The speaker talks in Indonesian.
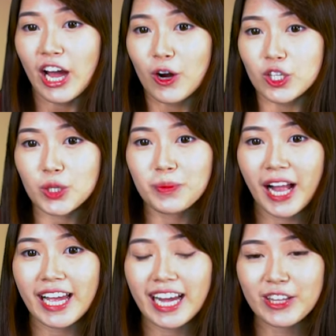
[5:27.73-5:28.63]
untuk
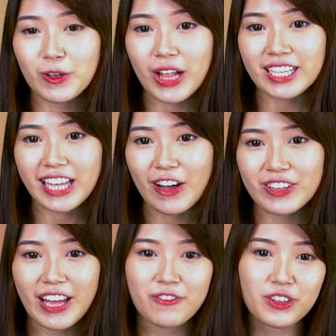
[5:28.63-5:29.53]
merayakan ulang tahun
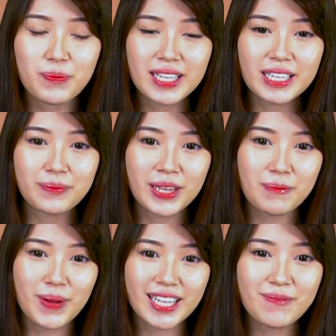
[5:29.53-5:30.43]
Evil Band yang
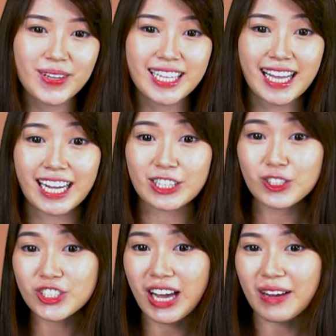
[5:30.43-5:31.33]
bertepatan pada tanggal 7
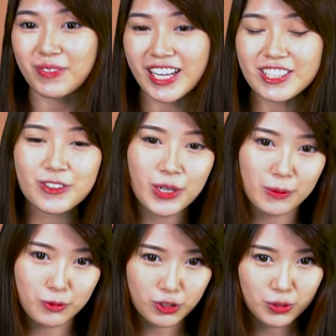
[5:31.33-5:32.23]
April
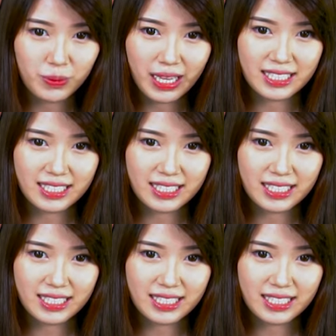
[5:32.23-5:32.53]
2017.